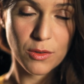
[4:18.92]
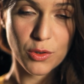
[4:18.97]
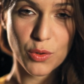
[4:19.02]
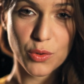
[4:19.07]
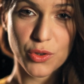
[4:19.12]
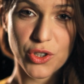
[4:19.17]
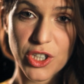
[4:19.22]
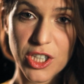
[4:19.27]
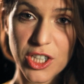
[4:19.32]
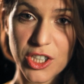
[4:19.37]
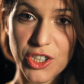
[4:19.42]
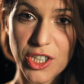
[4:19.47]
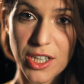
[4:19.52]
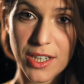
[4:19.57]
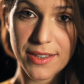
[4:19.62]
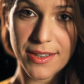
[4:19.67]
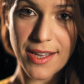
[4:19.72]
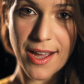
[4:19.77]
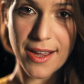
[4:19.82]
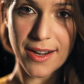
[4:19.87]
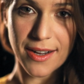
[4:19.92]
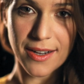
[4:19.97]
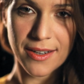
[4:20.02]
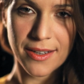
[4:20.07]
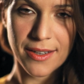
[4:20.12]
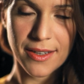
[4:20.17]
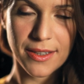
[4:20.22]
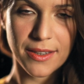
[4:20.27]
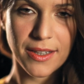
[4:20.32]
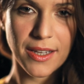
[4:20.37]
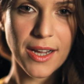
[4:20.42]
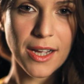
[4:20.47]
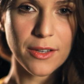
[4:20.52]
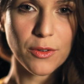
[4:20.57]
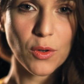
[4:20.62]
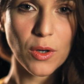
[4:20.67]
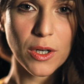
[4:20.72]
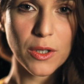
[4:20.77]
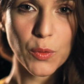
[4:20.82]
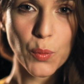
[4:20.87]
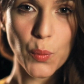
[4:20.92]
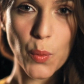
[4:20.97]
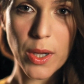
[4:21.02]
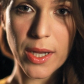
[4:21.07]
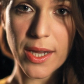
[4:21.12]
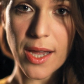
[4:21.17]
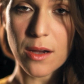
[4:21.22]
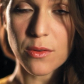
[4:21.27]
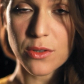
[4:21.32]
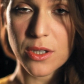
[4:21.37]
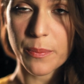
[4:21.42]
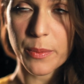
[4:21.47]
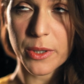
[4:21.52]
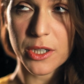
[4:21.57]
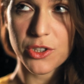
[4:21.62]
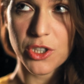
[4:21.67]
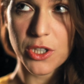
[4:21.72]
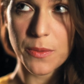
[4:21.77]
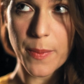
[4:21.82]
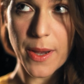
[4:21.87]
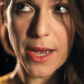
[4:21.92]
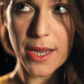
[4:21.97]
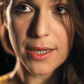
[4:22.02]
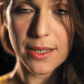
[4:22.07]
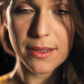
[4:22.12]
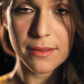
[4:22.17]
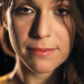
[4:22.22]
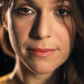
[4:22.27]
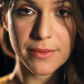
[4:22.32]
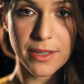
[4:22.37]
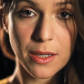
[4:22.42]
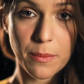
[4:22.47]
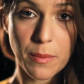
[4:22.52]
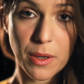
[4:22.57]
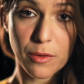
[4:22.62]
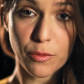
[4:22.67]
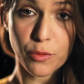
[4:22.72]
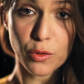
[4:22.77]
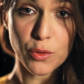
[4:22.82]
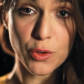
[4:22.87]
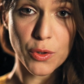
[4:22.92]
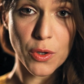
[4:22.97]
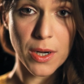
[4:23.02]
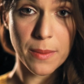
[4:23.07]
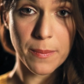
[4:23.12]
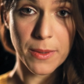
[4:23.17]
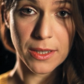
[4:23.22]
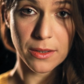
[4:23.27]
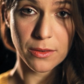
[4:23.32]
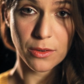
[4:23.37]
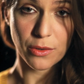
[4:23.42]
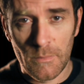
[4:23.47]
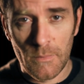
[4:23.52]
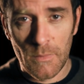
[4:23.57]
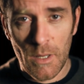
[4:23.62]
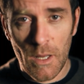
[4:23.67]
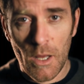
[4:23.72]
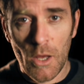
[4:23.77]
Lo suggerisce il TAR, indicando le due cause principali del malfunzionamento.